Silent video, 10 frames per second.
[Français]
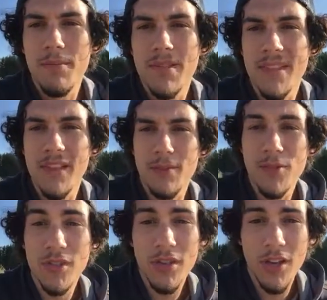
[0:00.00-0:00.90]
Puis c'est comme
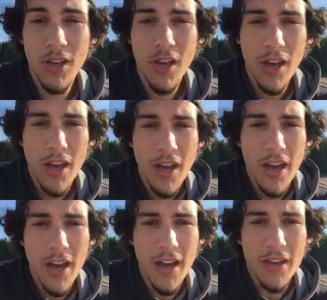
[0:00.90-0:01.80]
ça que,
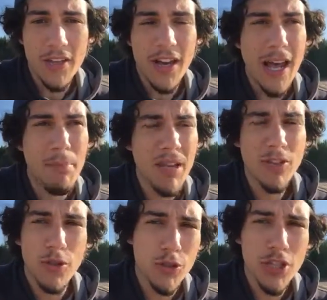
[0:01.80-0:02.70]
euh, que
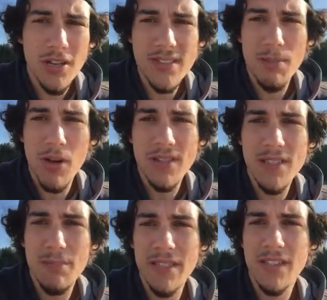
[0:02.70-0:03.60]
l'empire de Couchetard s'est
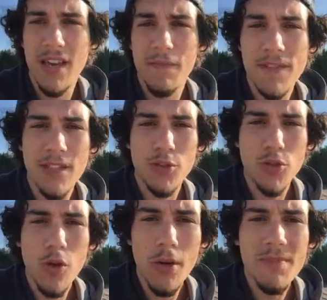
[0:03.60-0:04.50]
bâti, parce qu'en faisant
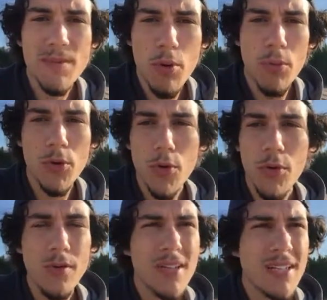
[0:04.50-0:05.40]
toujours un petit peu
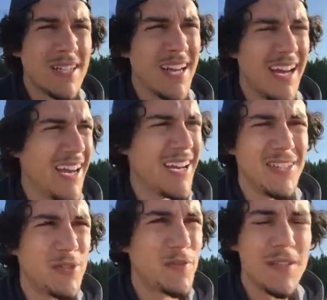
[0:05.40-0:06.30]
mieux,
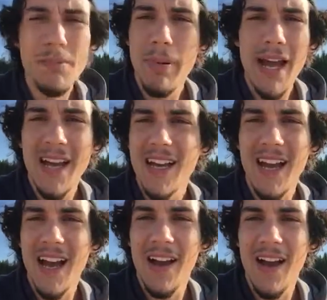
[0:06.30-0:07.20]
euh, tu finis
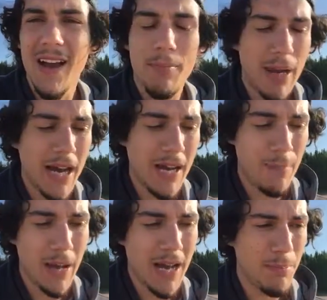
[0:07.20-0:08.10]
par,
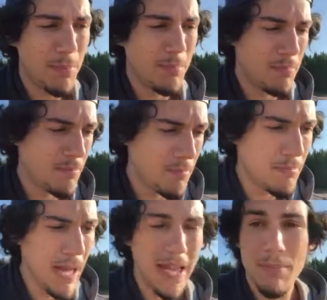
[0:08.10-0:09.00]

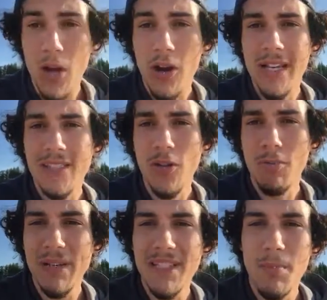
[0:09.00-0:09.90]
par, être meilleur que les
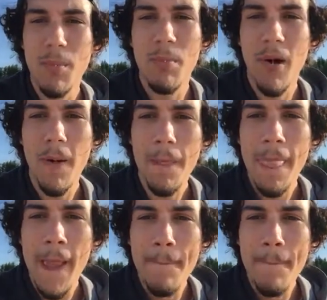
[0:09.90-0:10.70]
autres, parce que la plupart,